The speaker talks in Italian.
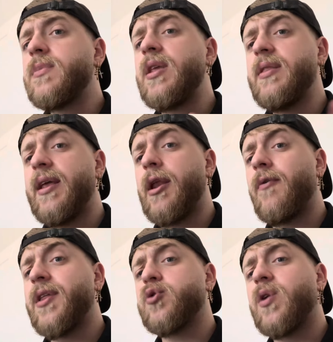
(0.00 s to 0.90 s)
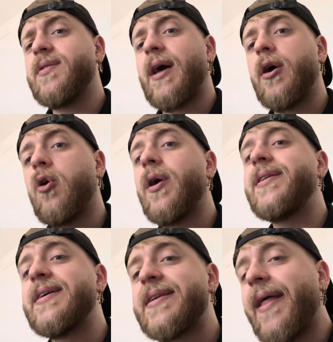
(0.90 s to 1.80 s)
delle novità sull'attacco ed
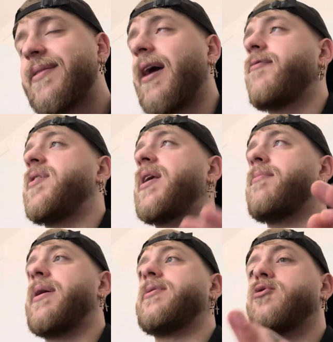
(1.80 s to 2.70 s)
in realtà finalmente